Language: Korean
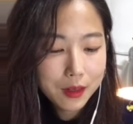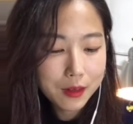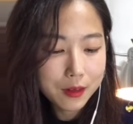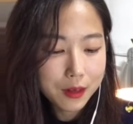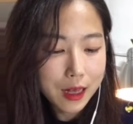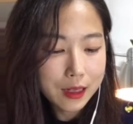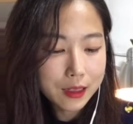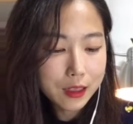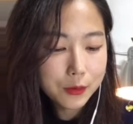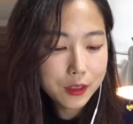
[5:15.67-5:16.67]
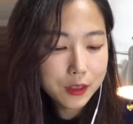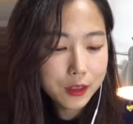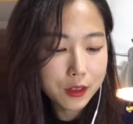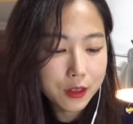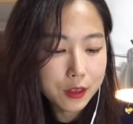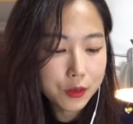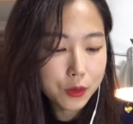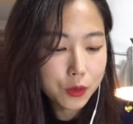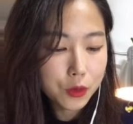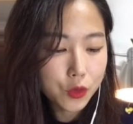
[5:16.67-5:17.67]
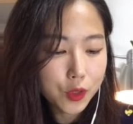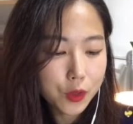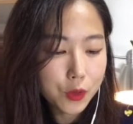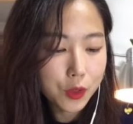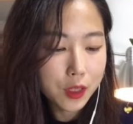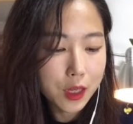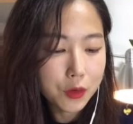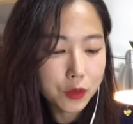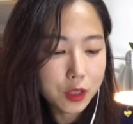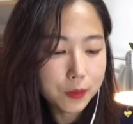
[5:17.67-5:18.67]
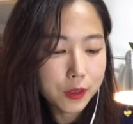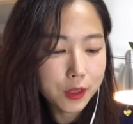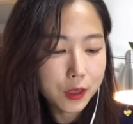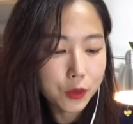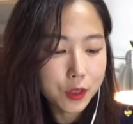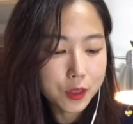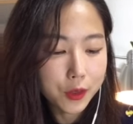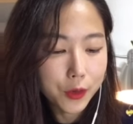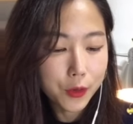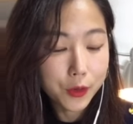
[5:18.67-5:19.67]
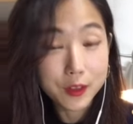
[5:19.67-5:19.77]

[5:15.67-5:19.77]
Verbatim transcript: 어, 가끔은 영화 속 주인공이 되고 싶을 때도 있어요.